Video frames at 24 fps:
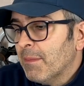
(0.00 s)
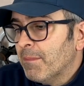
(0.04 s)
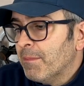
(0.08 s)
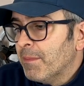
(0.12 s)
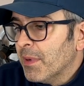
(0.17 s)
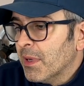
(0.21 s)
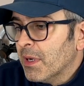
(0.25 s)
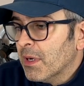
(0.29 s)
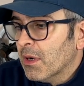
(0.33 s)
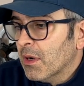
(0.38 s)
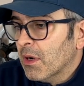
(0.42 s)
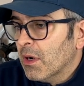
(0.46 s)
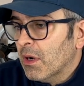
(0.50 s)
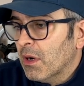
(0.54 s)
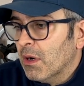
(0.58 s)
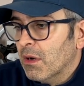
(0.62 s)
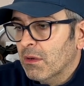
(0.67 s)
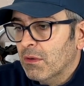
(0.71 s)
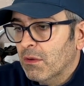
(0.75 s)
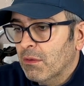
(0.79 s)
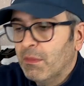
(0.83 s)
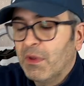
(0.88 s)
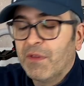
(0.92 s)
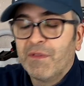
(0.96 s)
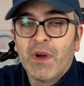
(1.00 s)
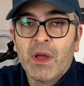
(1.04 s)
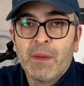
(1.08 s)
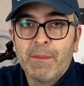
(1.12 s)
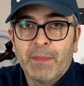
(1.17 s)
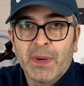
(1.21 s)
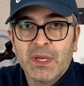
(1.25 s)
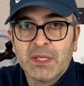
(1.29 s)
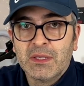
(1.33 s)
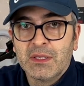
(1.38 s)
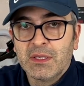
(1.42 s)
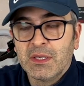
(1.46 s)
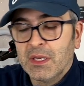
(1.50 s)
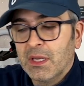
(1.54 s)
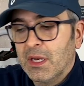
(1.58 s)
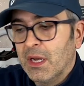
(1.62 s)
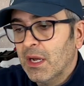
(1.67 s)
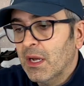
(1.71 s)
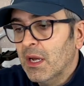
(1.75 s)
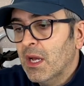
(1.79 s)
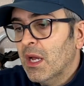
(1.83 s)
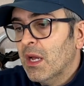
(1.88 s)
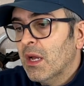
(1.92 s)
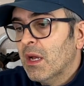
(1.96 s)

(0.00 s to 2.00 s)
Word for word: però non mi fa impazzire.